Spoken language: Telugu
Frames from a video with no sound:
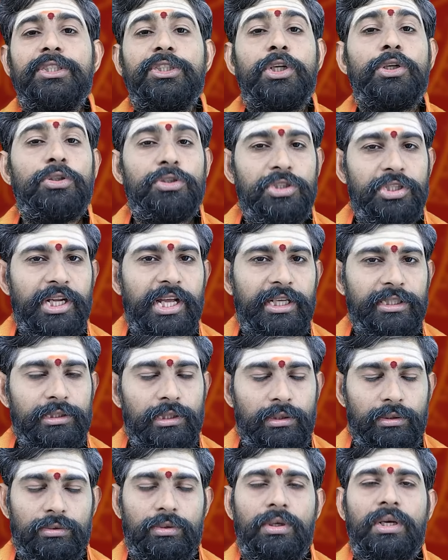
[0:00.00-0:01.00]
చెడు
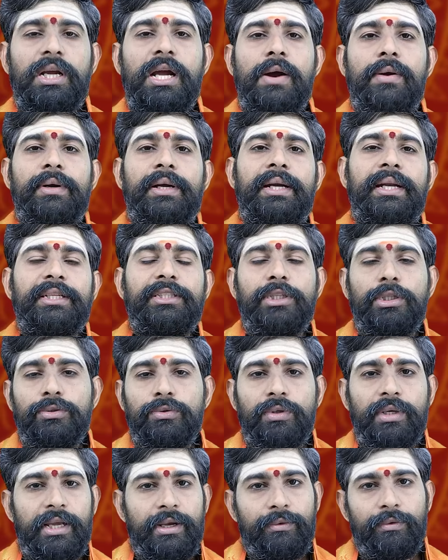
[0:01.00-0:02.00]
స్నేహితులకు దూరంగా ఉండండి
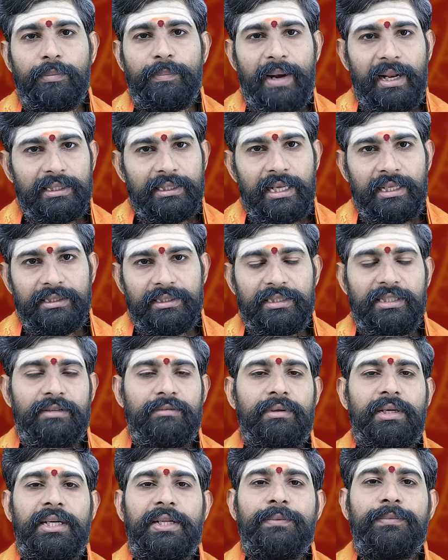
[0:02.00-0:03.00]
చదువుకి ఎక్కువ ప్రాధాన్యత
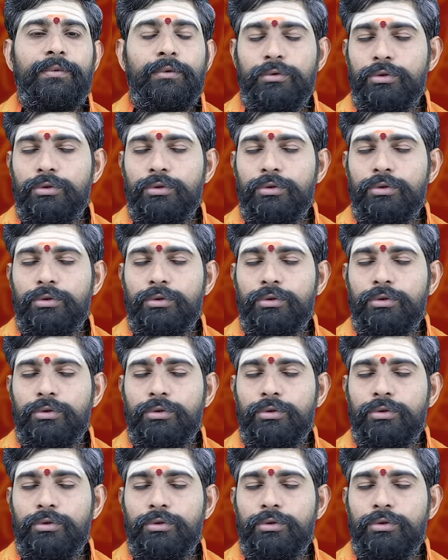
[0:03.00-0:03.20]
ఇవ్వండి